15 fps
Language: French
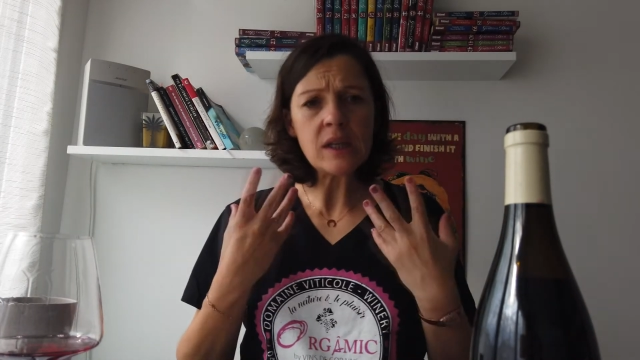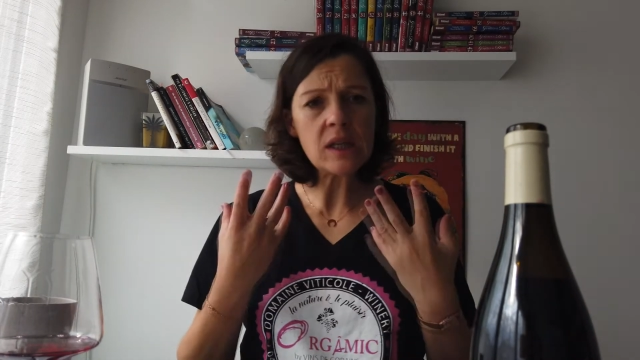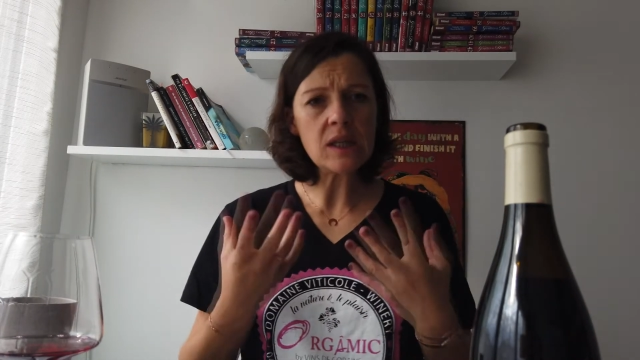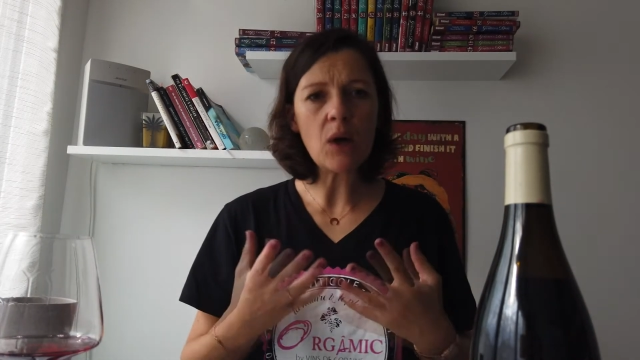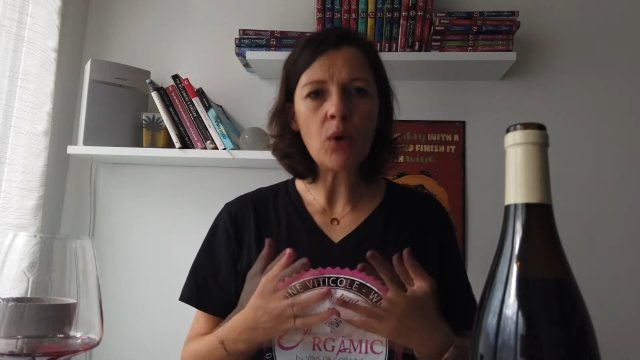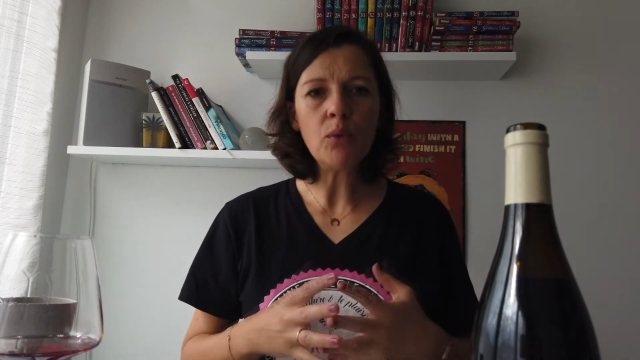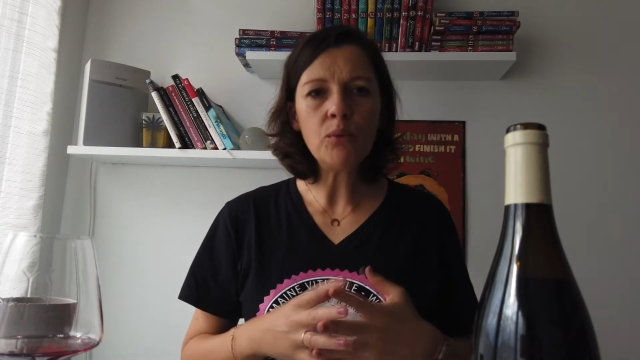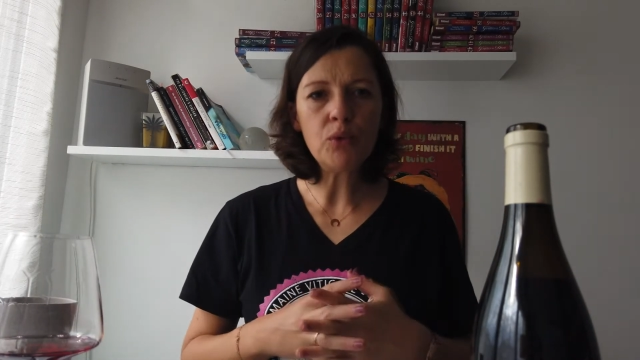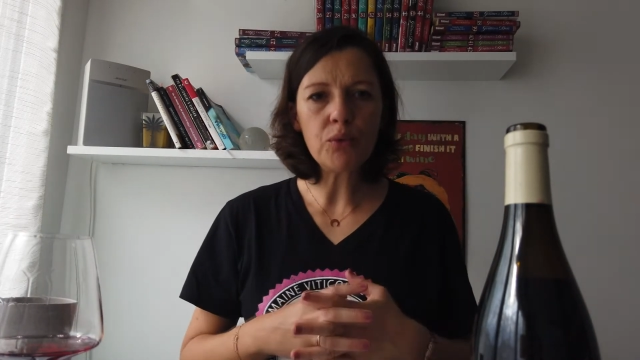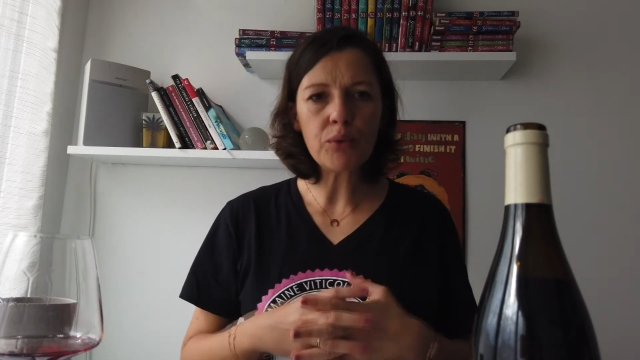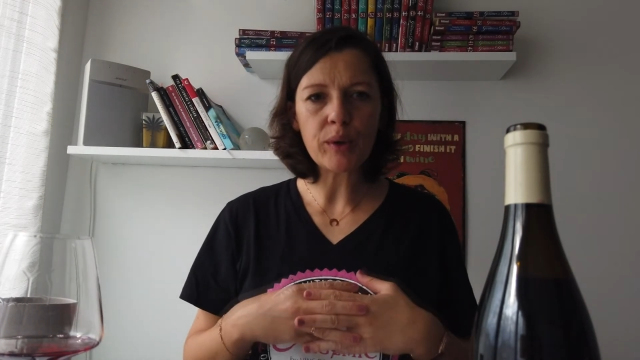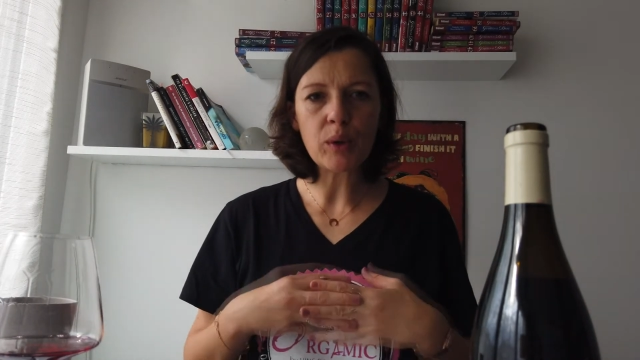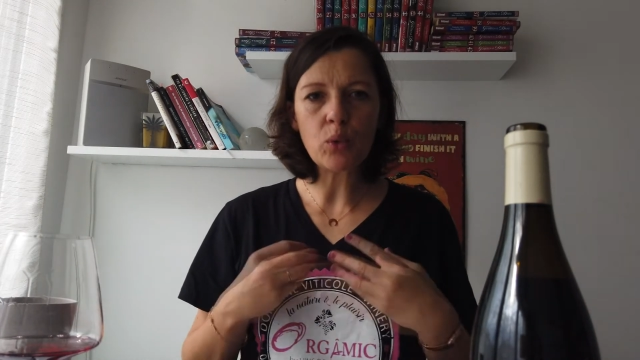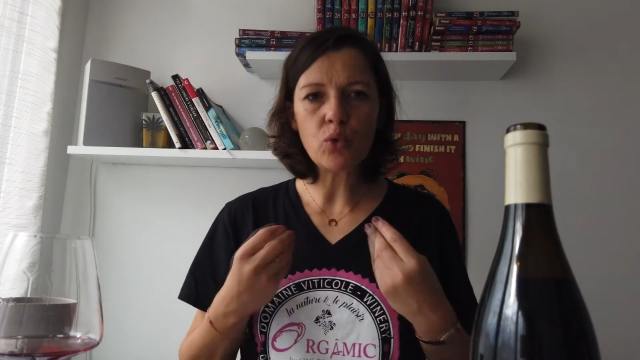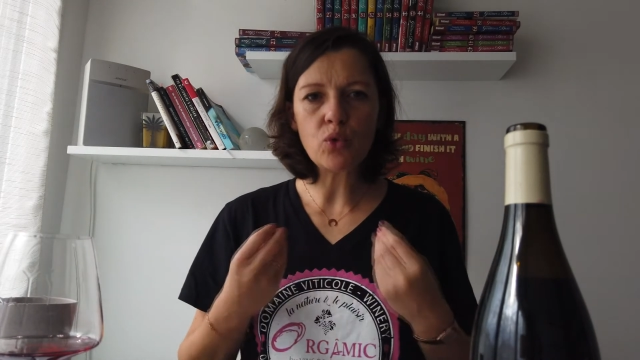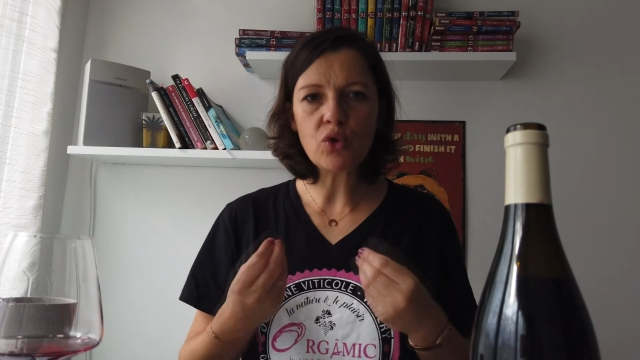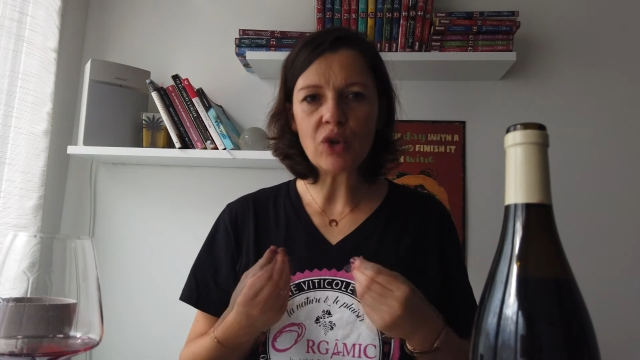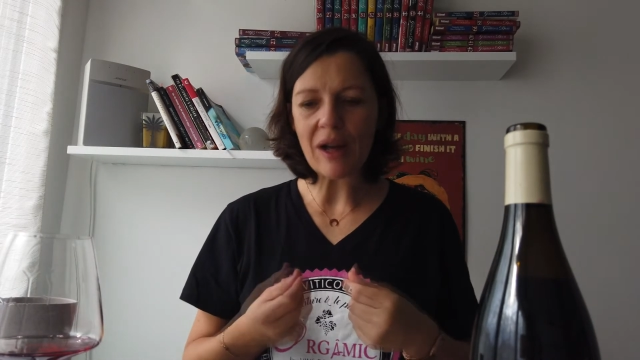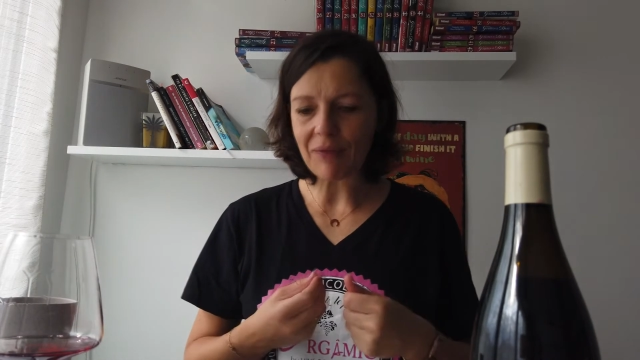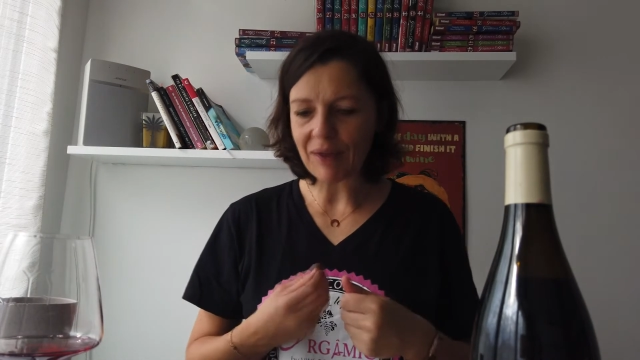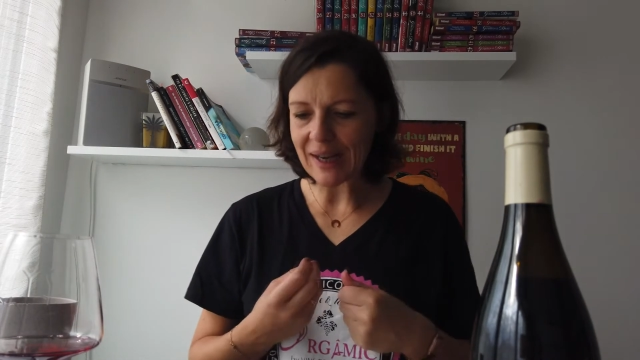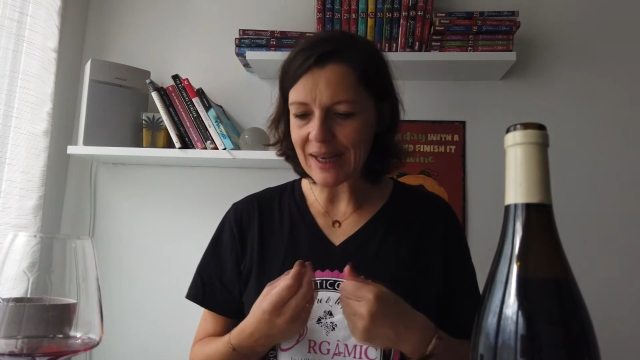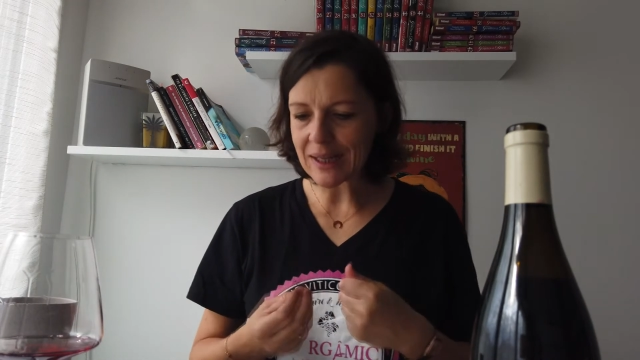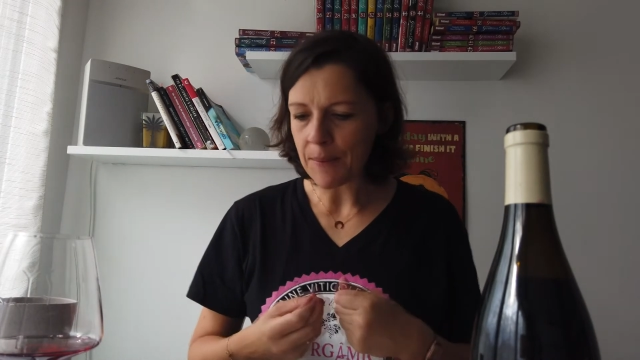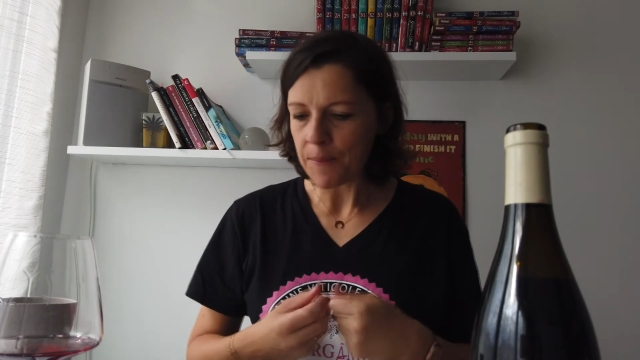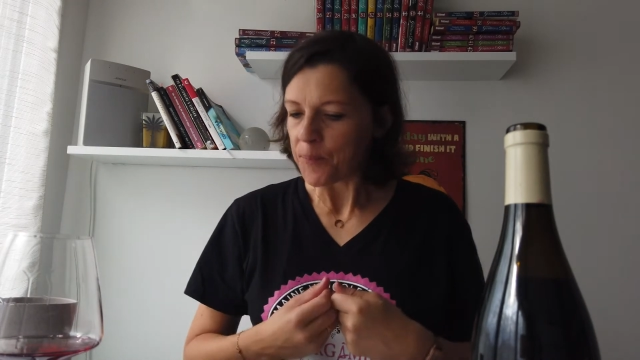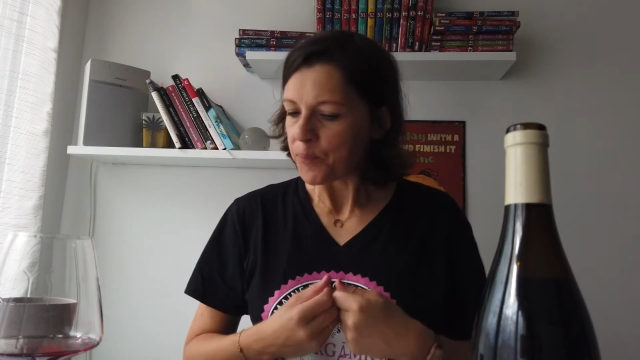ces arômes de fruits rouges, la fraise,